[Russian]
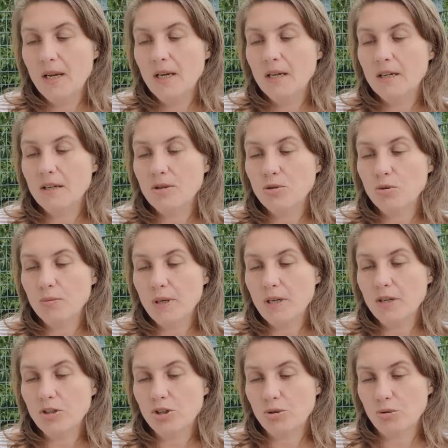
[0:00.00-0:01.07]

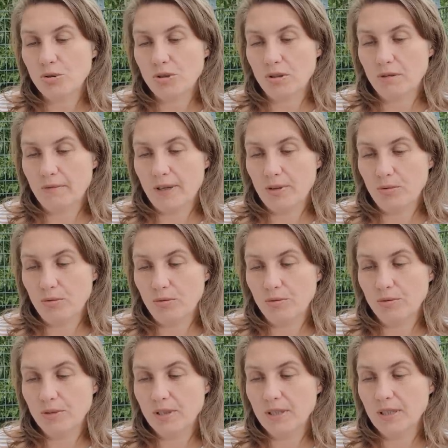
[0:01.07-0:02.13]
Разумех, что сотворю,
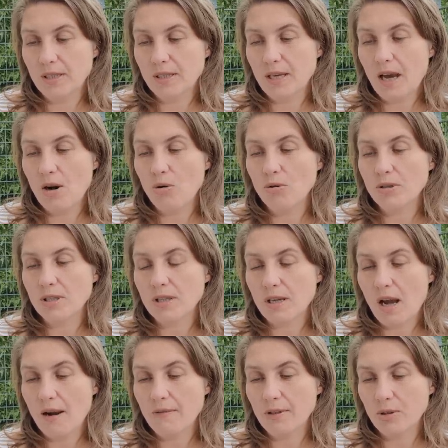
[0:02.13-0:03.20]
да егда
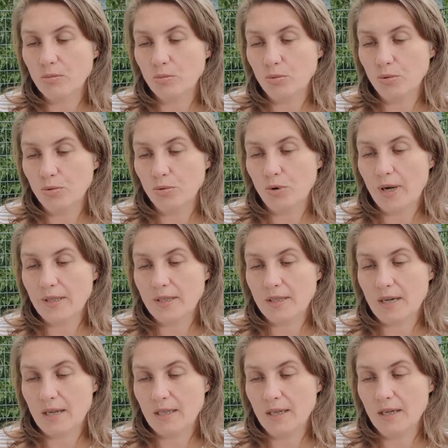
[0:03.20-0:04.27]
оставлен буду от
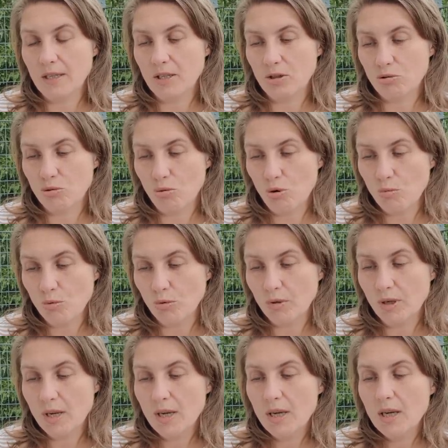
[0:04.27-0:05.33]
строения дому,
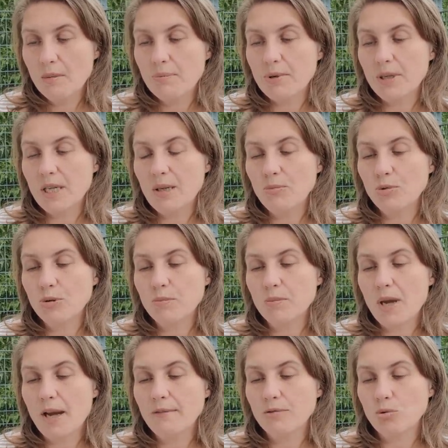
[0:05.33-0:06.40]
примут
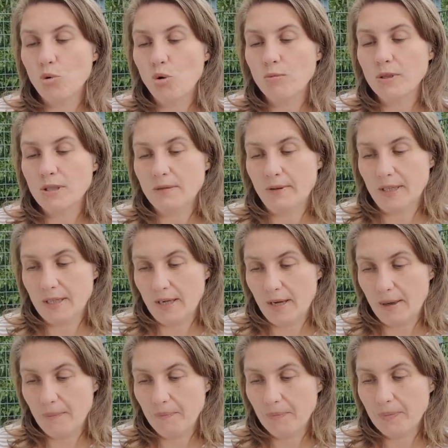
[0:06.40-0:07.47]
мя в дома
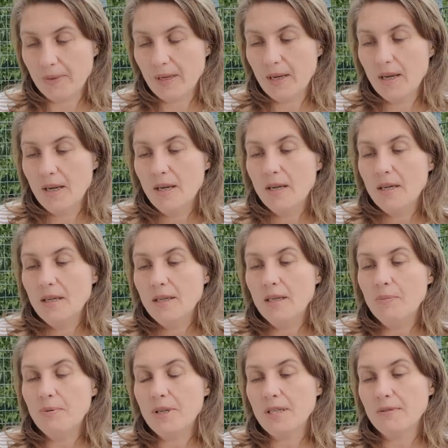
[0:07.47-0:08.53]
своя.
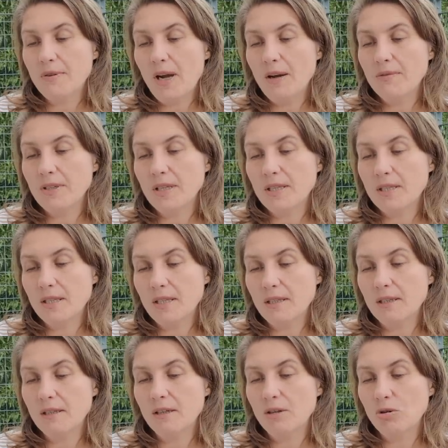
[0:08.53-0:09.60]
И призвав единого,